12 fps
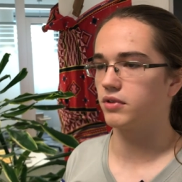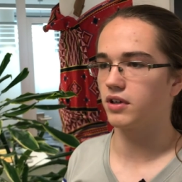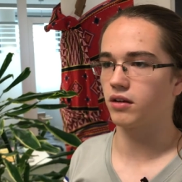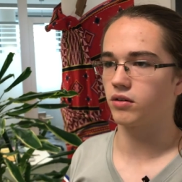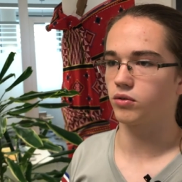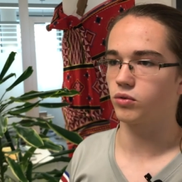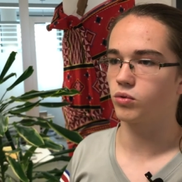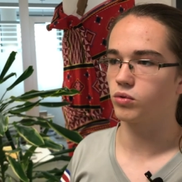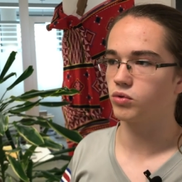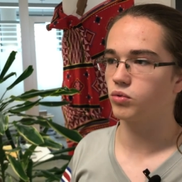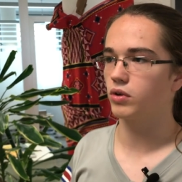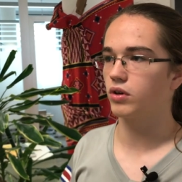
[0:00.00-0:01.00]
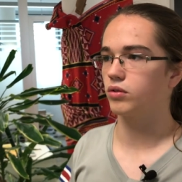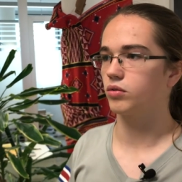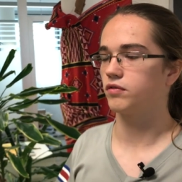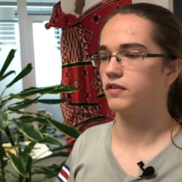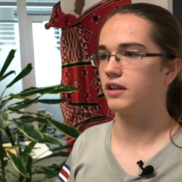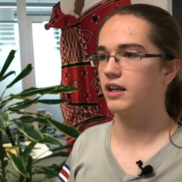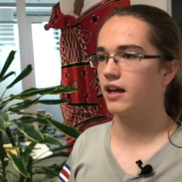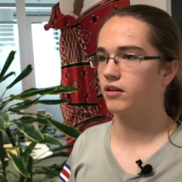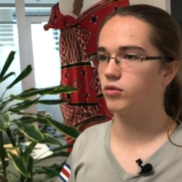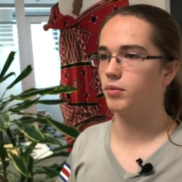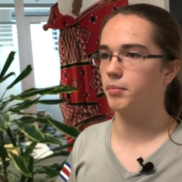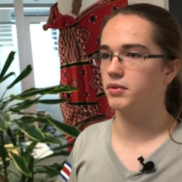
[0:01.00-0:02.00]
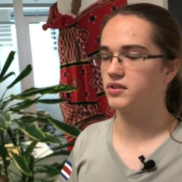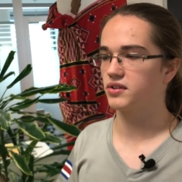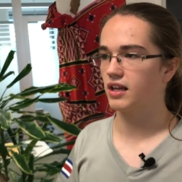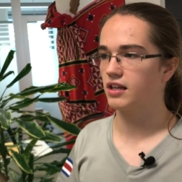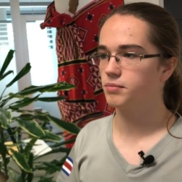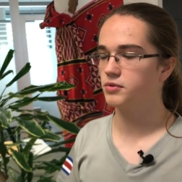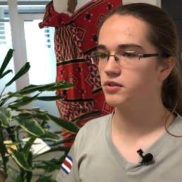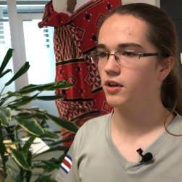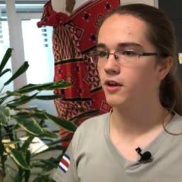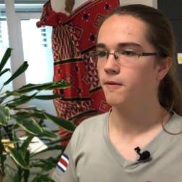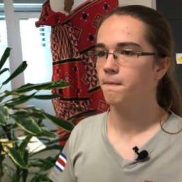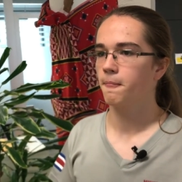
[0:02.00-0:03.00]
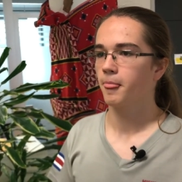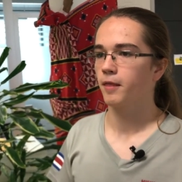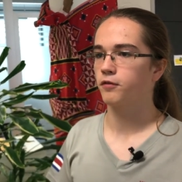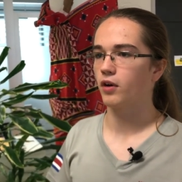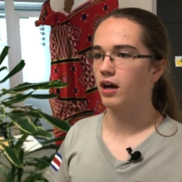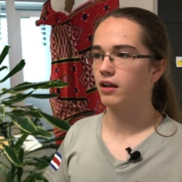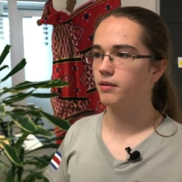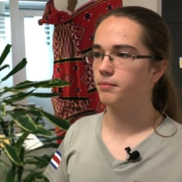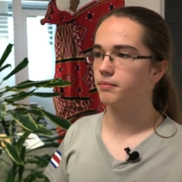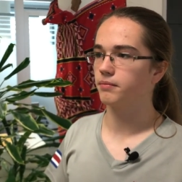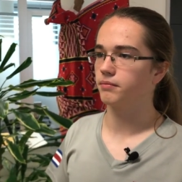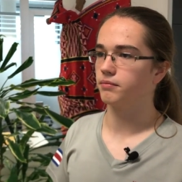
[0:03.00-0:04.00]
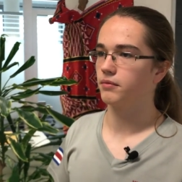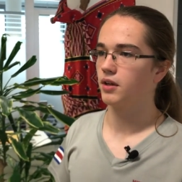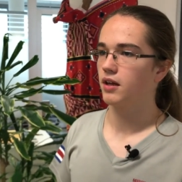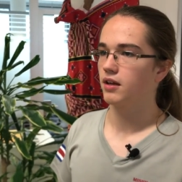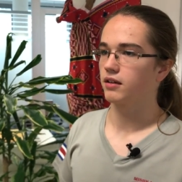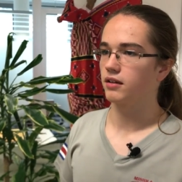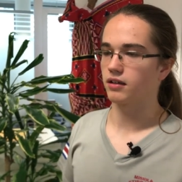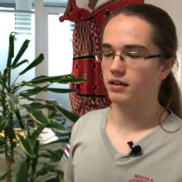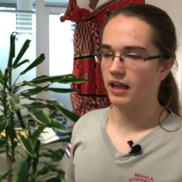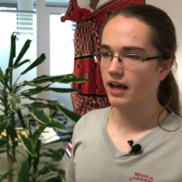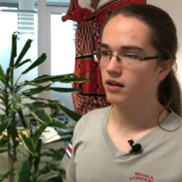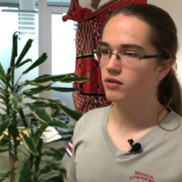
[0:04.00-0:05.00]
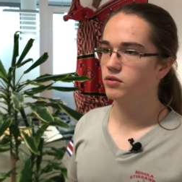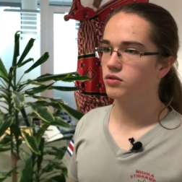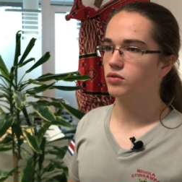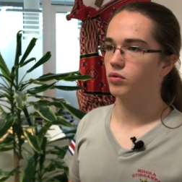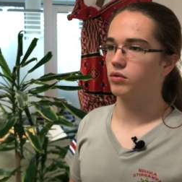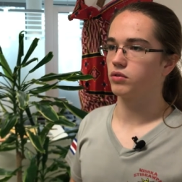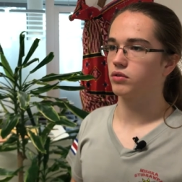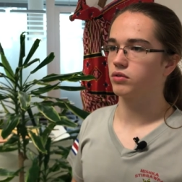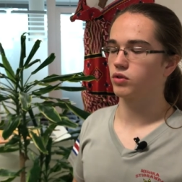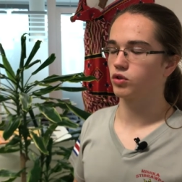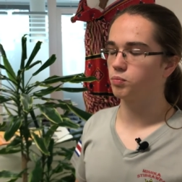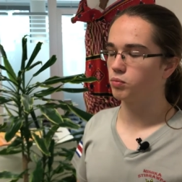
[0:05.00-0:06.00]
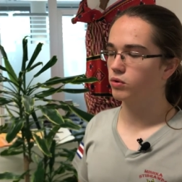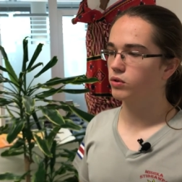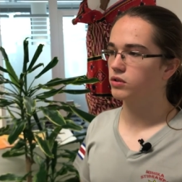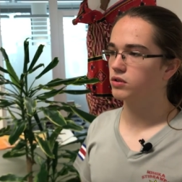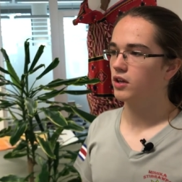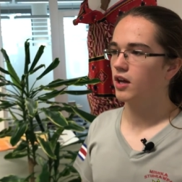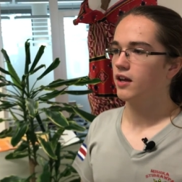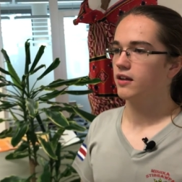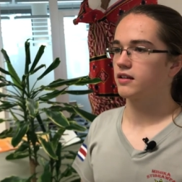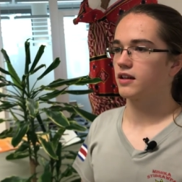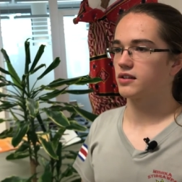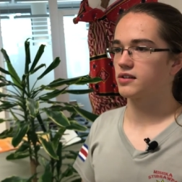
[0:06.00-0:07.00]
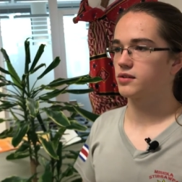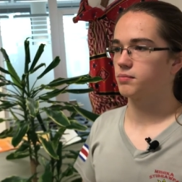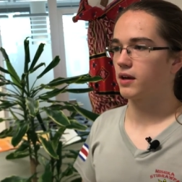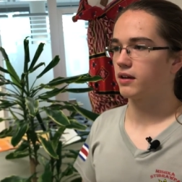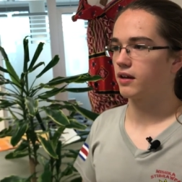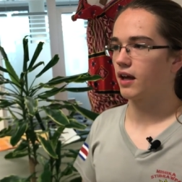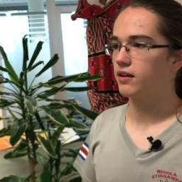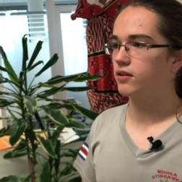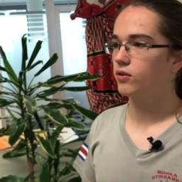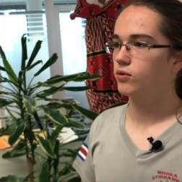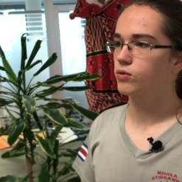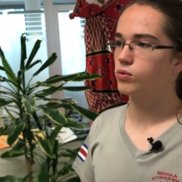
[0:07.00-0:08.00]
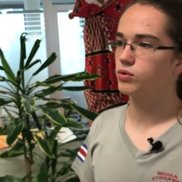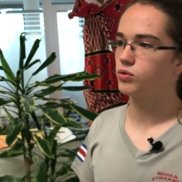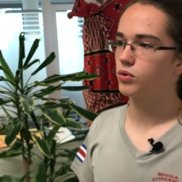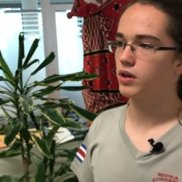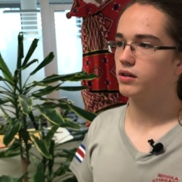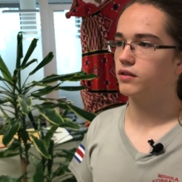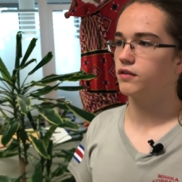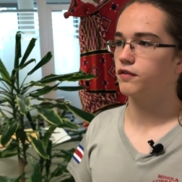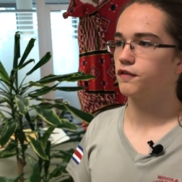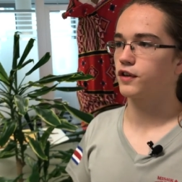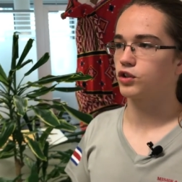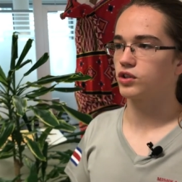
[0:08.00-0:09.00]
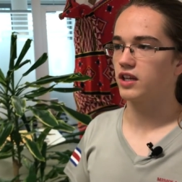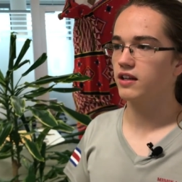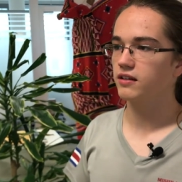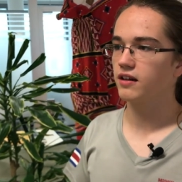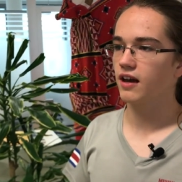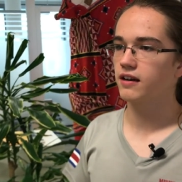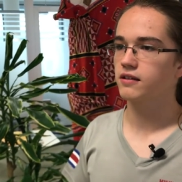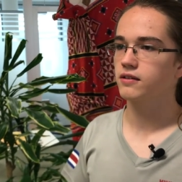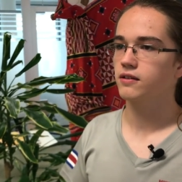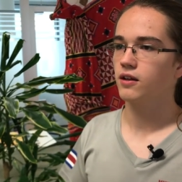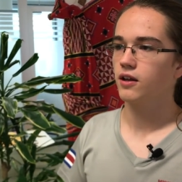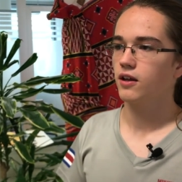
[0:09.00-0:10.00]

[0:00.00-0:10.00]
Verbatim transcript: mit anderen Kulturen und viel Lernen über mich selbst vor allem gelernt und gespürt, dass man andere Kulturen verstehen kann,